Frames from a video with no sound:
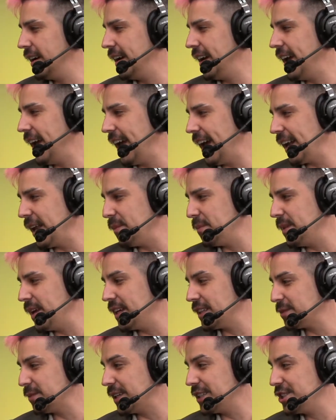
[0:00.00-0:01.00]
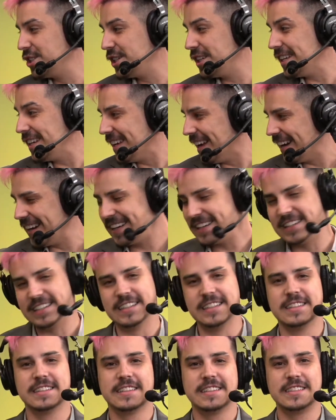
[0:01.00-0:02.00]
Ela mesma, Diane.
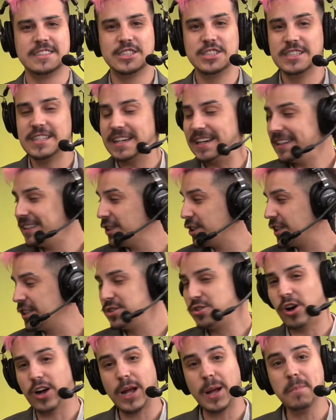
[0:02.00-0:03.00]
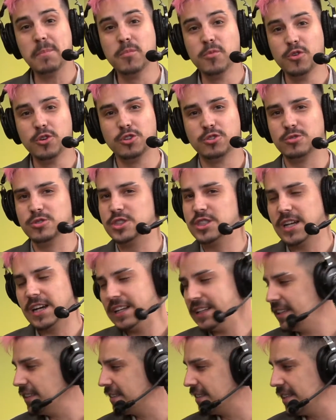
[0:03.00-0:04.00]
Diane que joga muito.
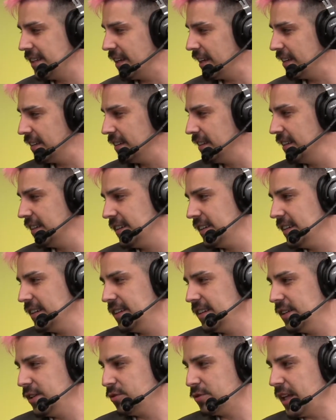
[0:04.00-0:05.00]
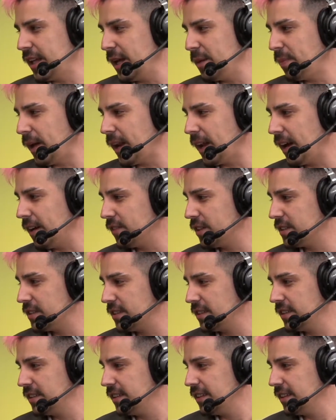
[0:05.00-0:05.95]
Dianezinha, não tem nem palavras.